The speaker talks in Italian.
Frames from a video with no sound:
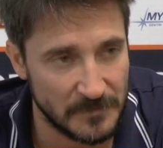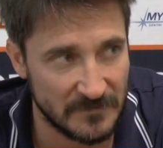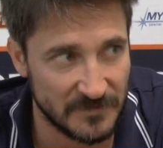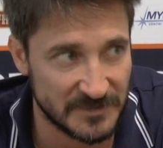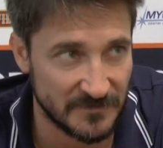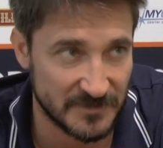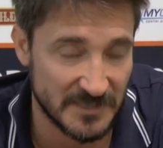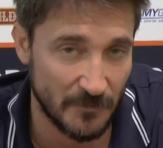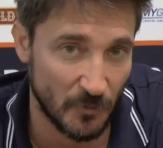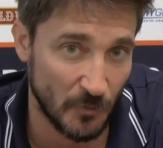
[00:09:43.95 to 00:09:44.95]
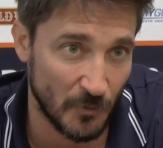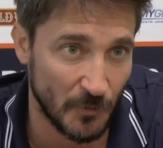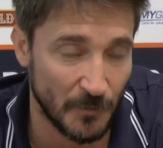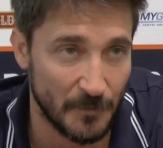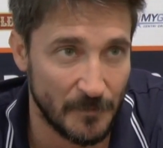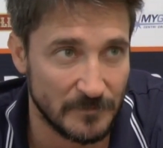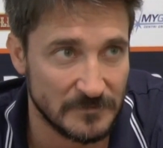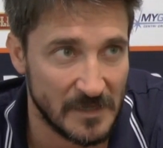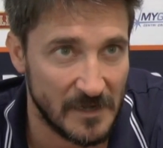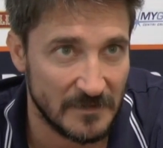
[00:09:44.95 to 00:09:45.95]
invece facciamo,
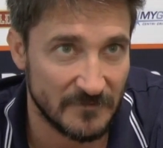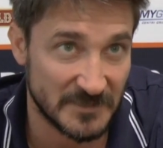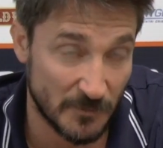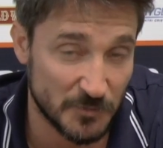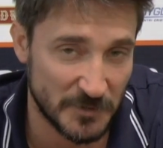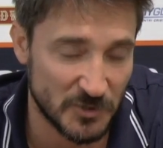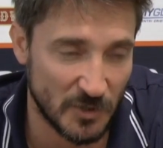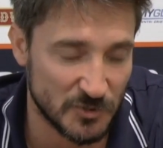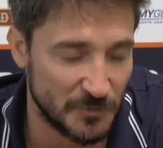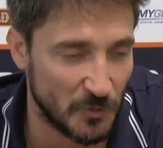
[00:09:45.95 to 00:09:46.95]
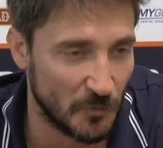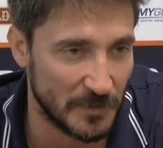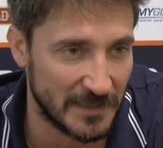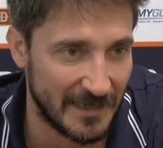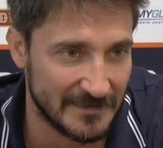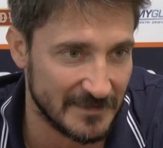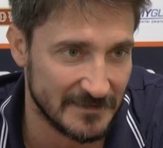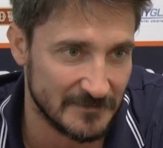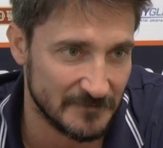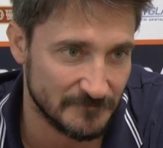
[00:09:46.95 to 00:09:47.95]
facciamo spesso la cosa più
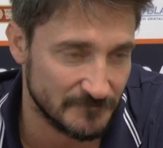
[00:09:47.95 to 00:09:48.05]
complicata,